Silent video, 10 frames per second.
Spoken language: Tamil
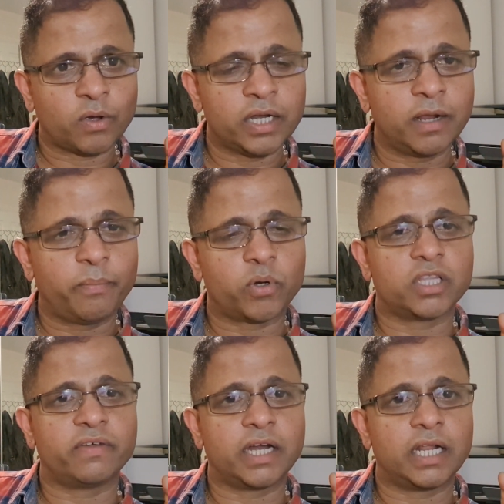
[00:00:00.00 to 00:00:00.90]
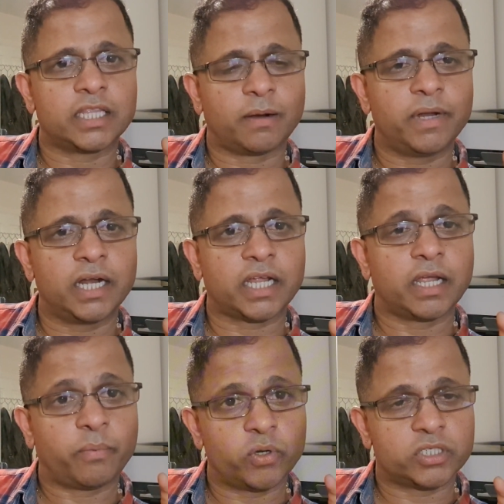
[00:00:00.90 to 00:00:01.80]
என்னை பொறுத்தவரை இல்லை
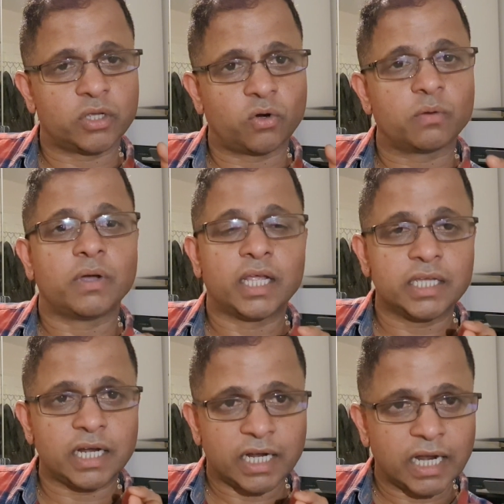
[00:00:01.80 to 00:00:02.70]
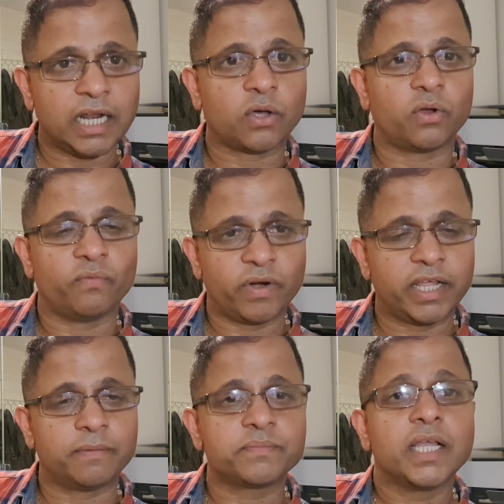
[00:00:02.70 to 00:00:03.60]
தமிழருக்கே சேரணும் அதுதான் நல்ல ஒரு
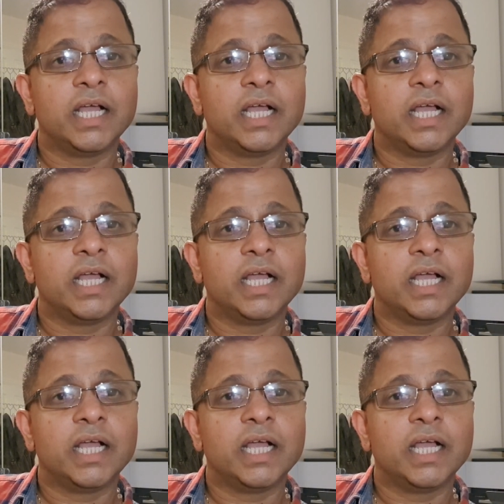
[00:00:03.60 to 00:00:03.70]
விடயம்